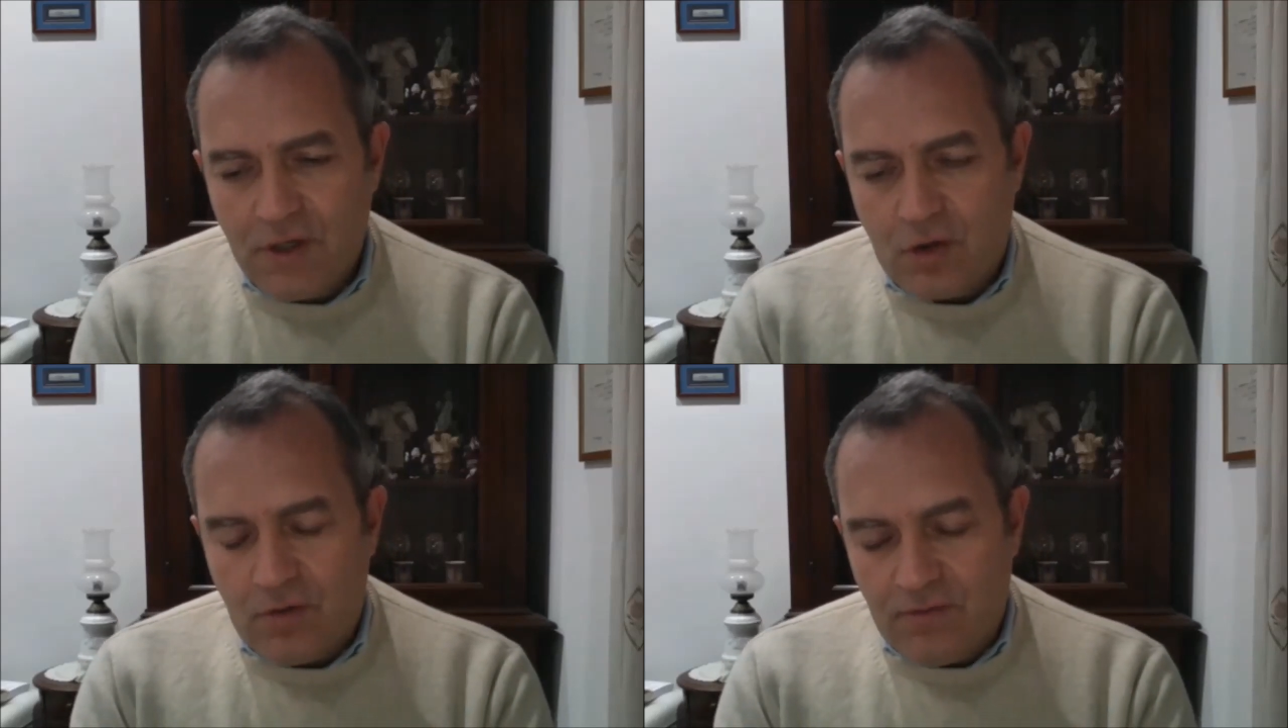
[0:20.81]

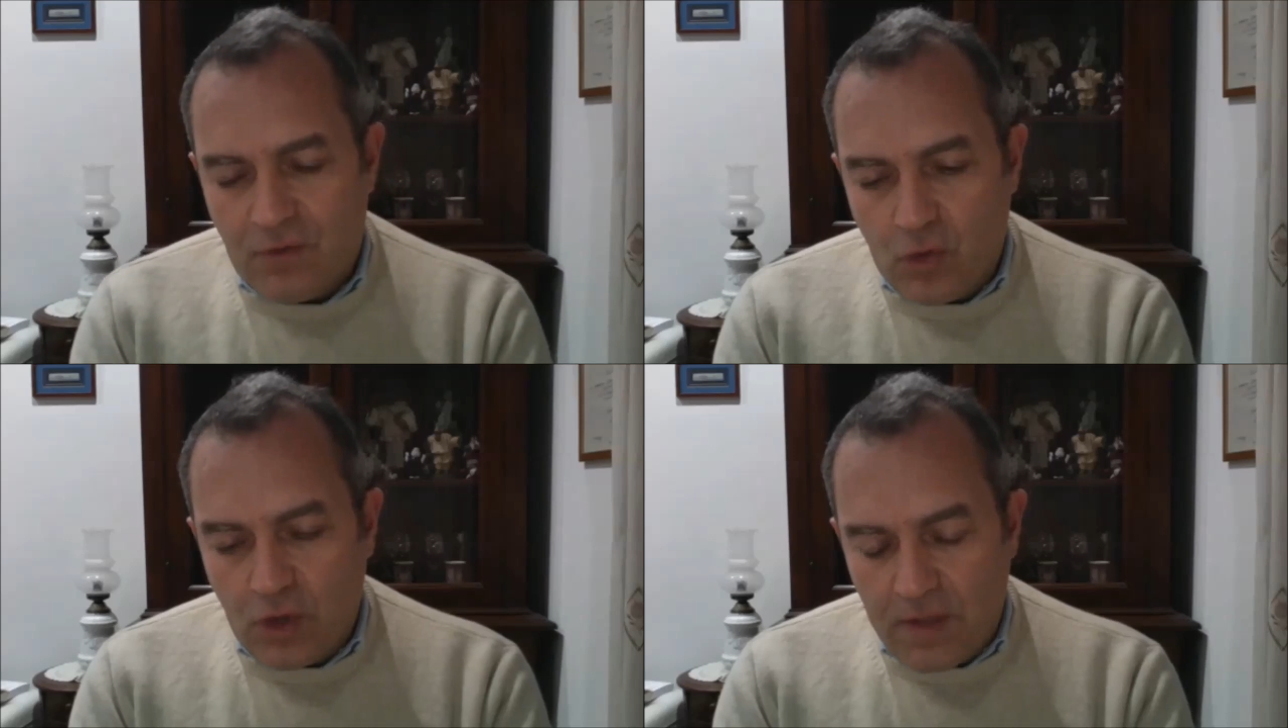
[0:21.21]
con
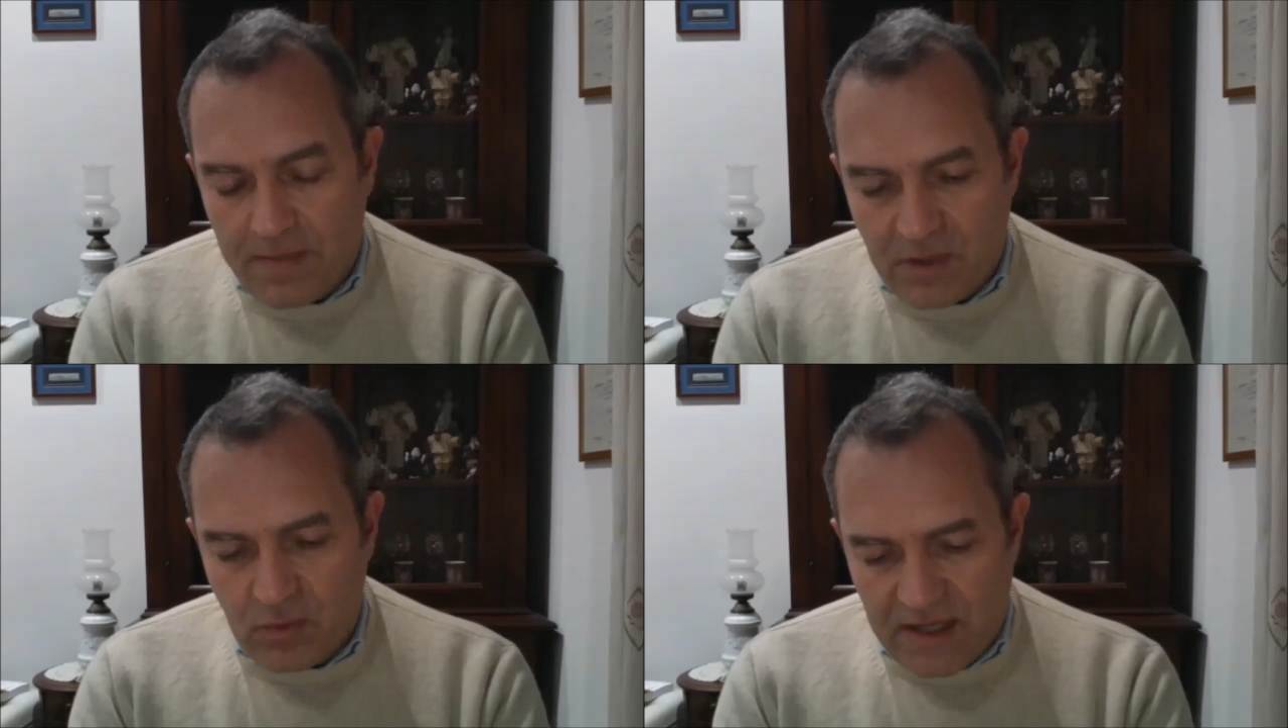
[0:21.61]
voi
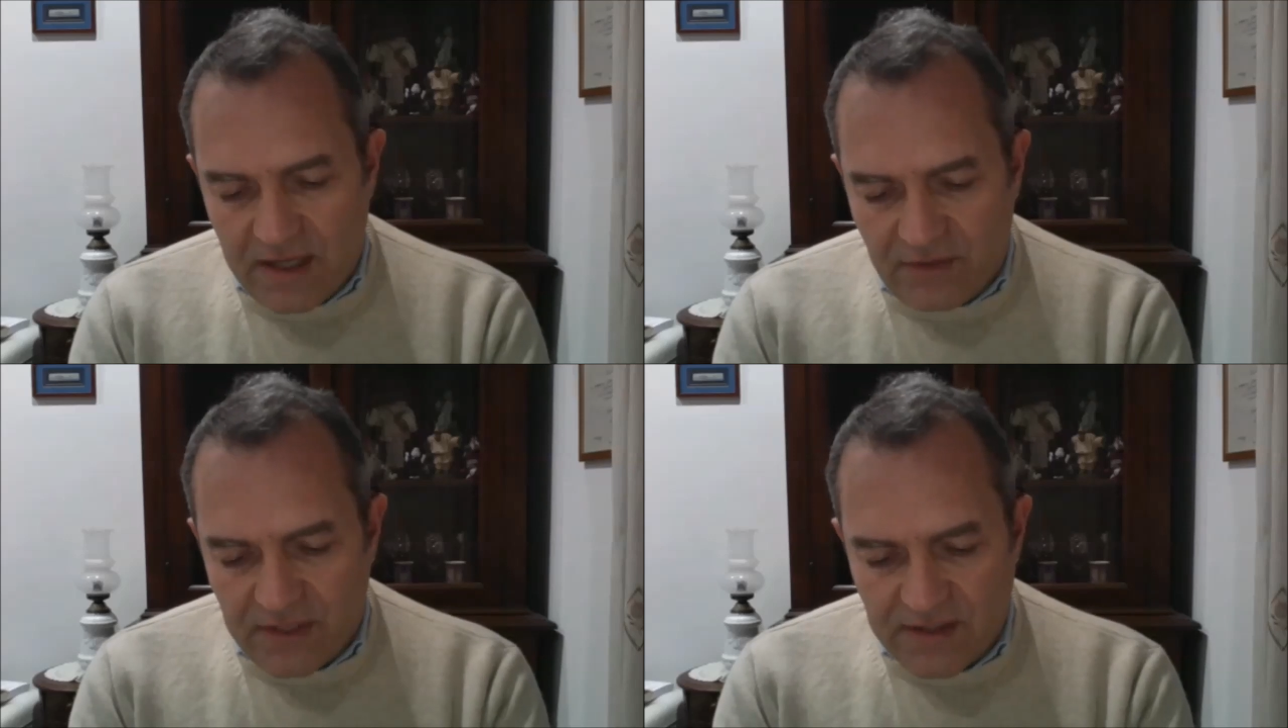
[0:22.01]
per una
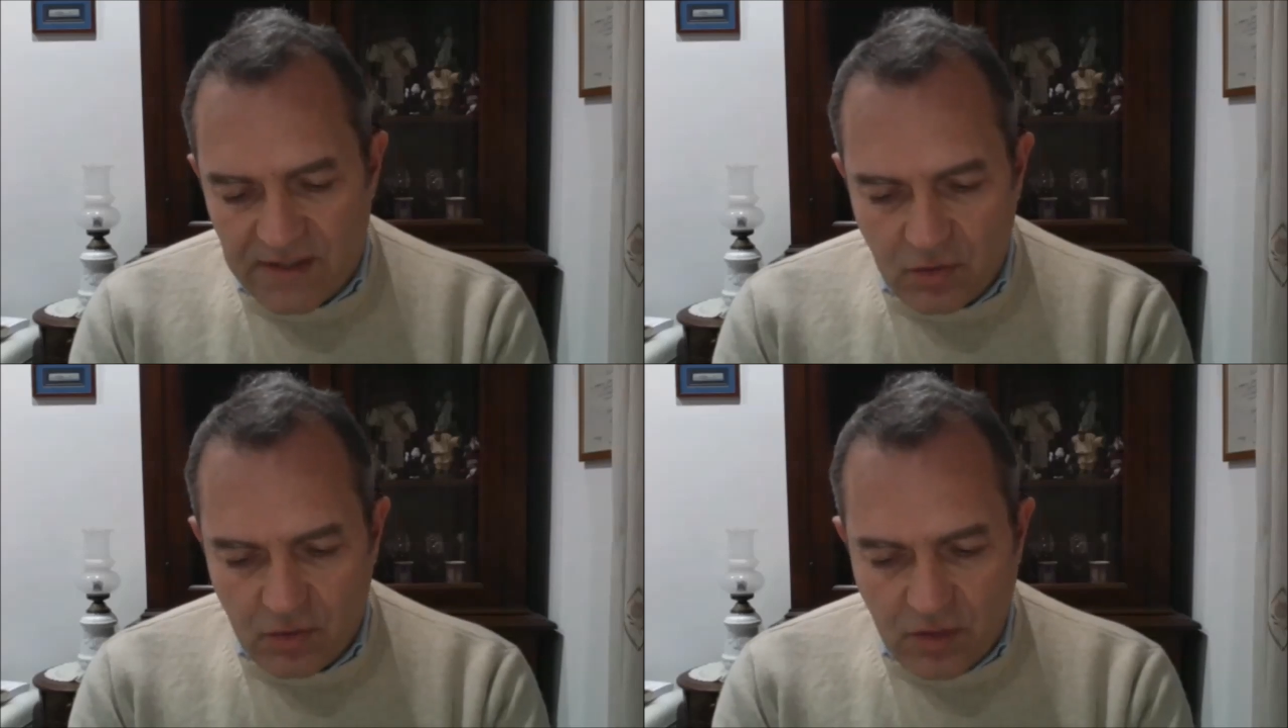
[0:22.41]

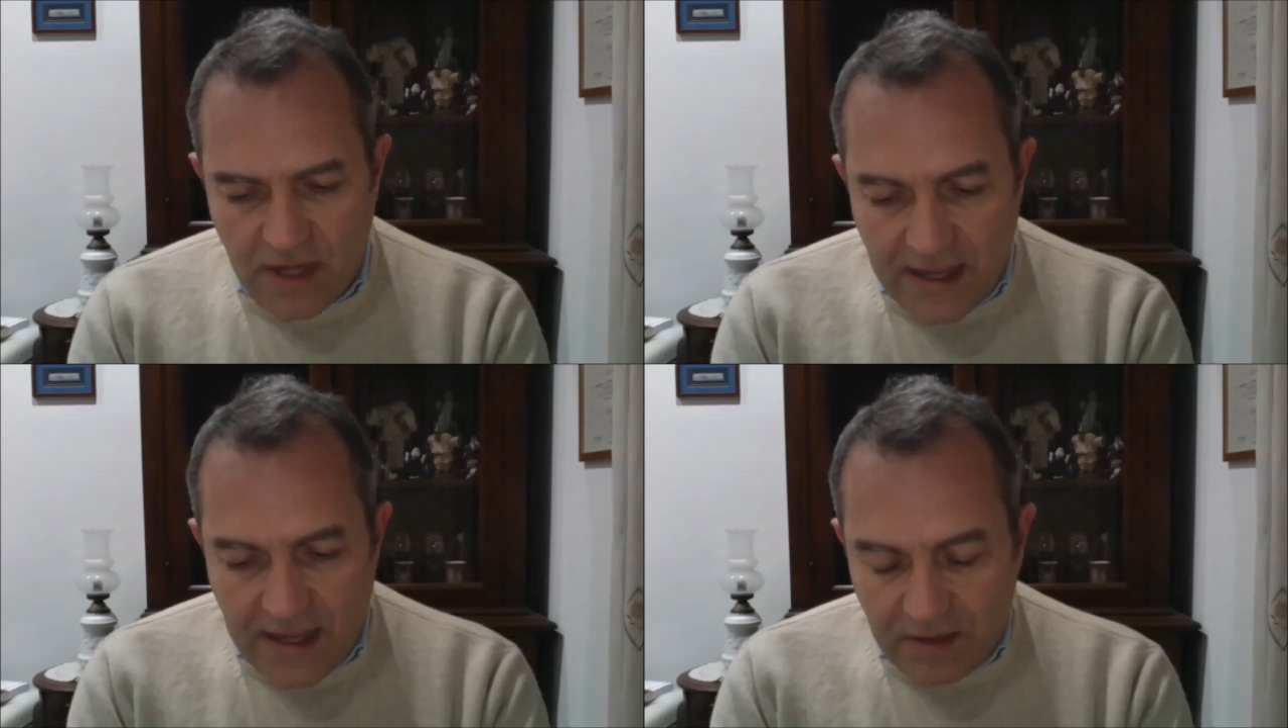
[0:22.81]

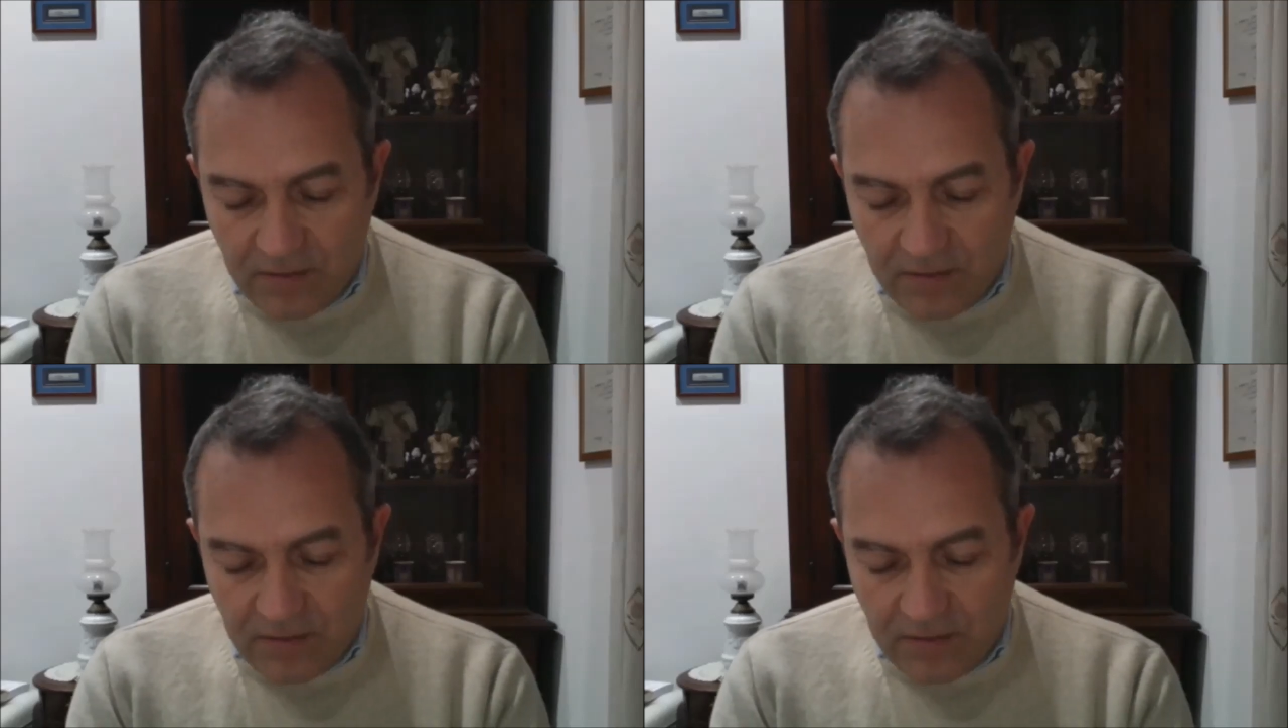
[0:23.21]
riflessione.